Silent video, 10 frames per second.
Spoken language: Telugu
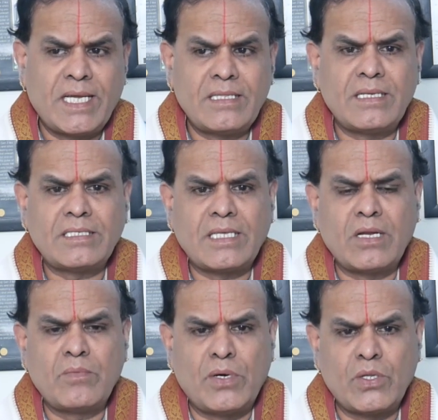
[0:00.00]
కేంద్ర
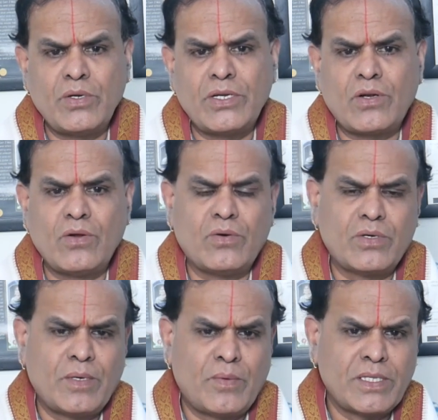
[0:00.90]
స్థానం పదో ఇంట్లో
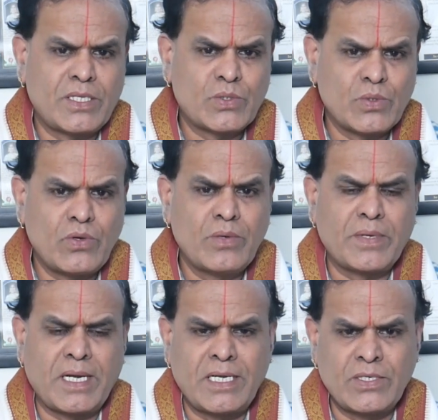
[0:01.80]
ఎప్పుడైతే సూర్యుడు
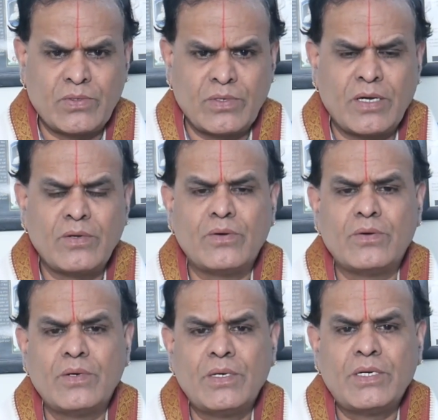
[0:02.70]
ప్రయాణిస్తున్నాడో
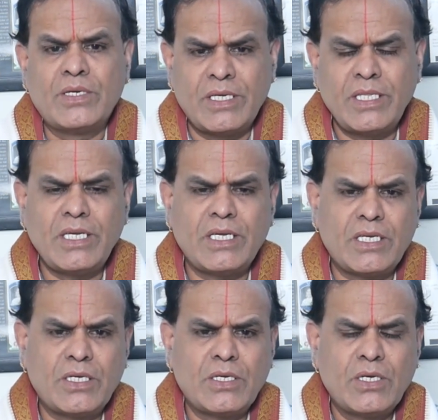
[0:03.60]
ఇది
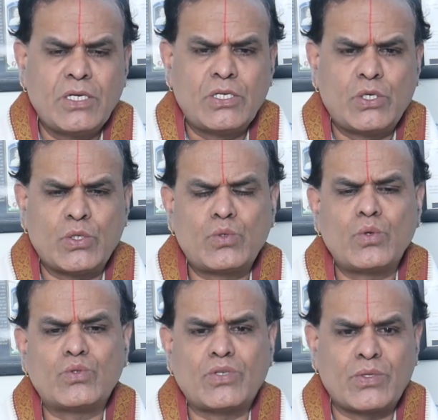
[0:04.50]

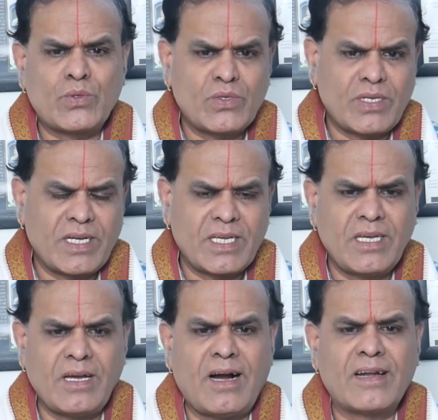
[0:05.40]
ఎంతో
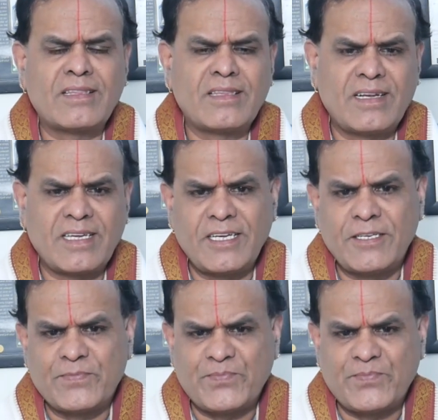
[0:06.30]
సంతోషానికి ఆనందానికి